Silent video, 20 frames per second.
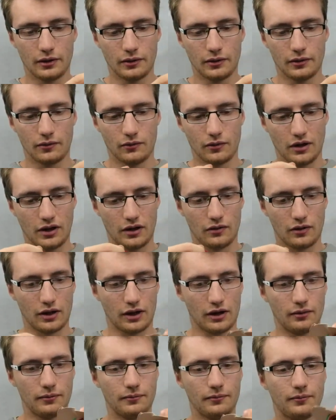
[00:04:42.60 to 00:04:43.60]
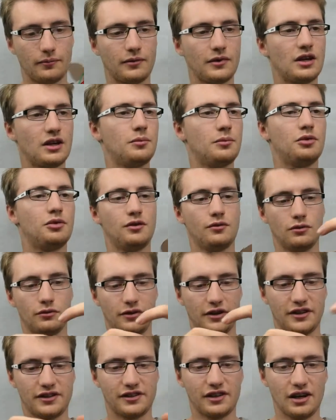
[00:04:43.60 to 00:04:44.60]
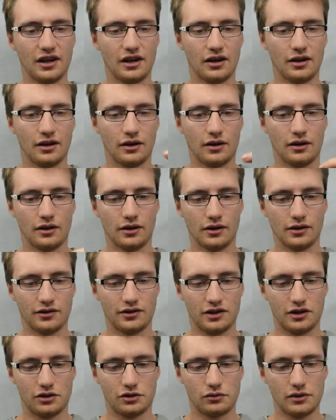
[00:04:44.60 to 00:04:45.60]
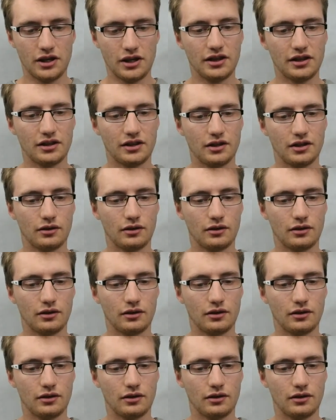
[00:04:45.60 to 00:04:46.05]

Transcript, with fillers: Voilà, voilà. Et puis vous faites ça ainsi de suite.